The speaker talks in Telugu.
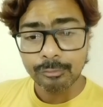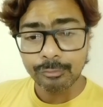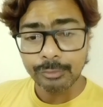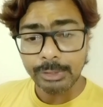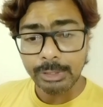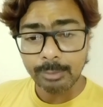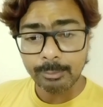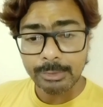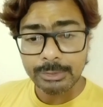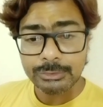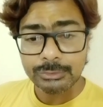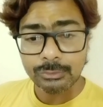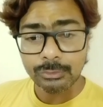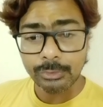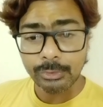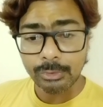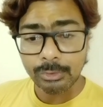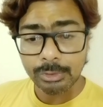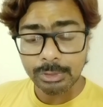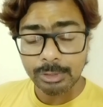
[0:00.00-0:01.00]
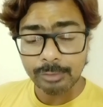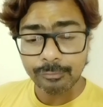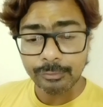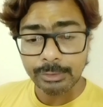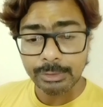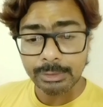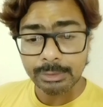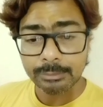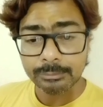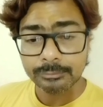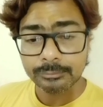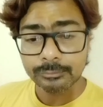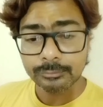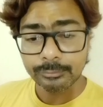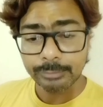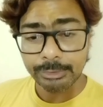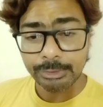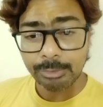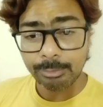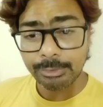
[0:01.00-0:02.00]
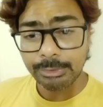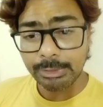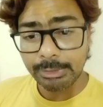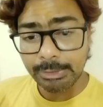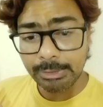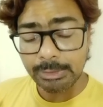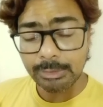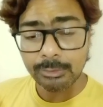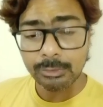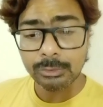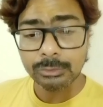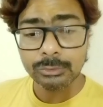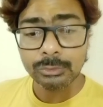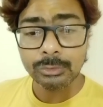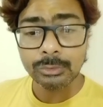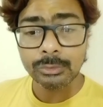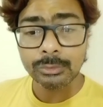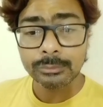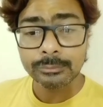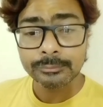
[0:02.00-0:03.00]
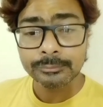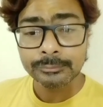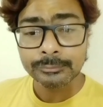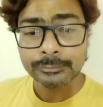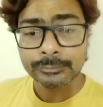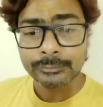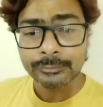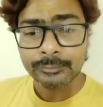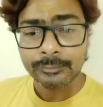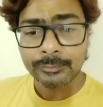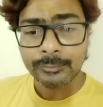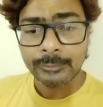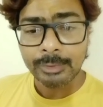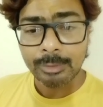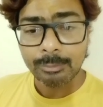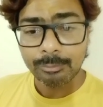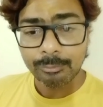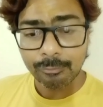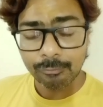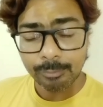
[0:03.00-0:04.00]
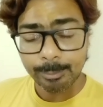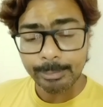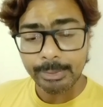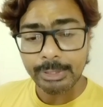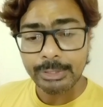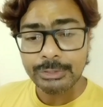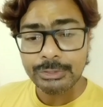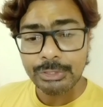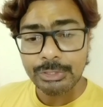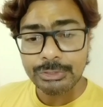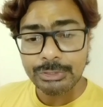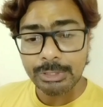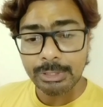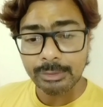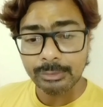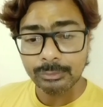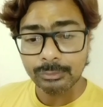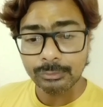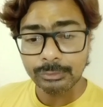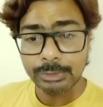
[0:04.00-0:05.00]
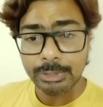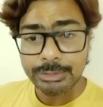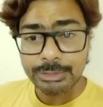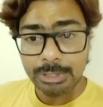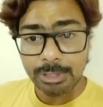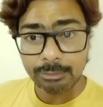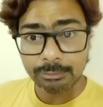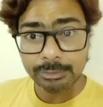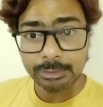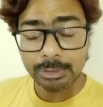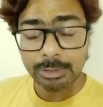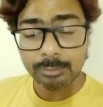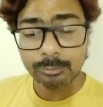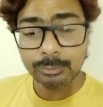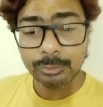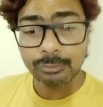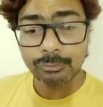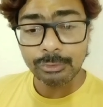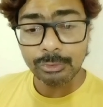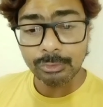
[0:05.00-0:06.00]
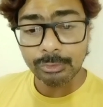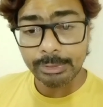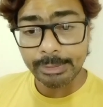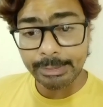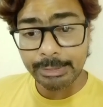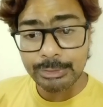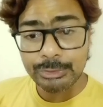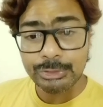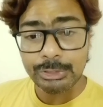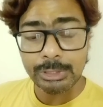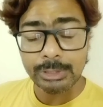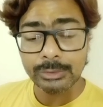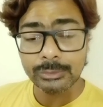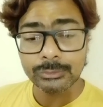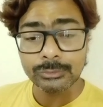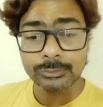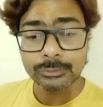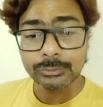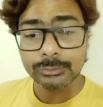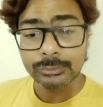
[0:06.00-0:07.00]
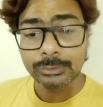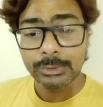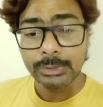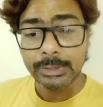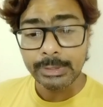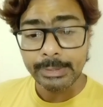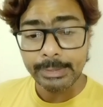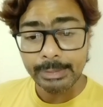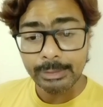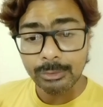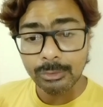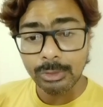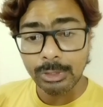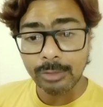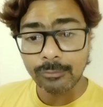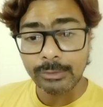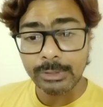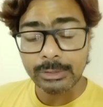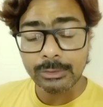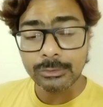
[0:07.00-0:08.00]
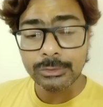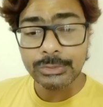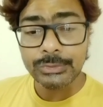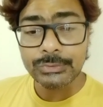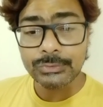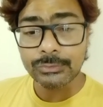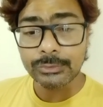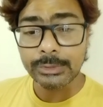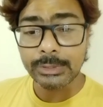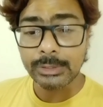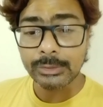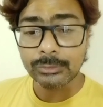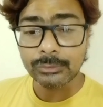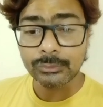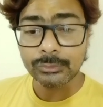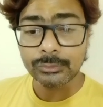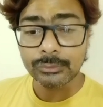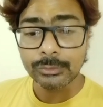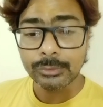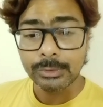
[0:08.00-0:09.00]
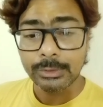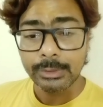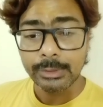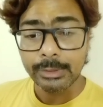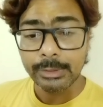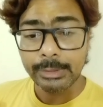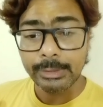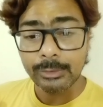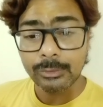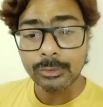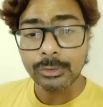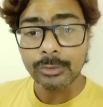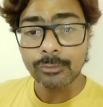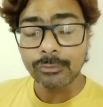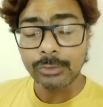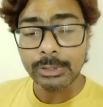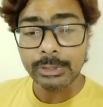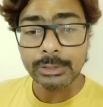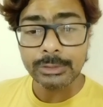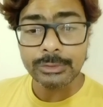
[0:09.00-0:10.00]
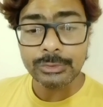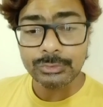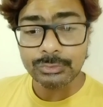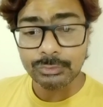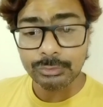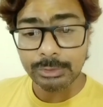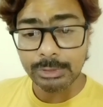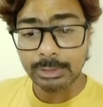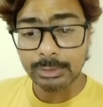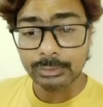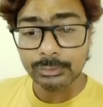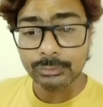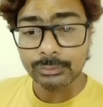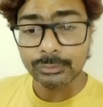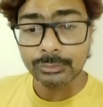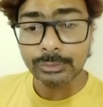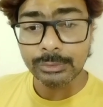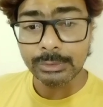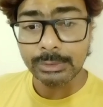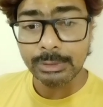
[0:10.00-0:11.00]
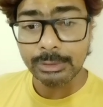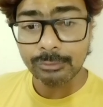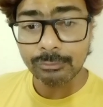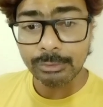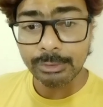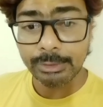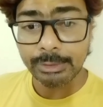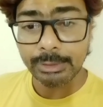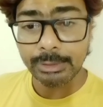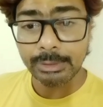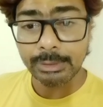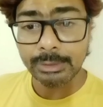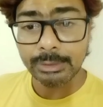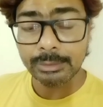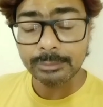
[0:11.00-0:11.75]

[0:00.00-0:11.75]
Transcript: ఫేమస్ కొరియోగ్రాఫర్ పెద్ద పెద్ద హీరోలతో పనిచేశాడు దశావతారం మూవీలో నటించాడు ఎన్నో అవార్డులు తీసుకున్నాడు ఎన్నో రివార్డులు తీసుకున్నాడు ఇటువంటి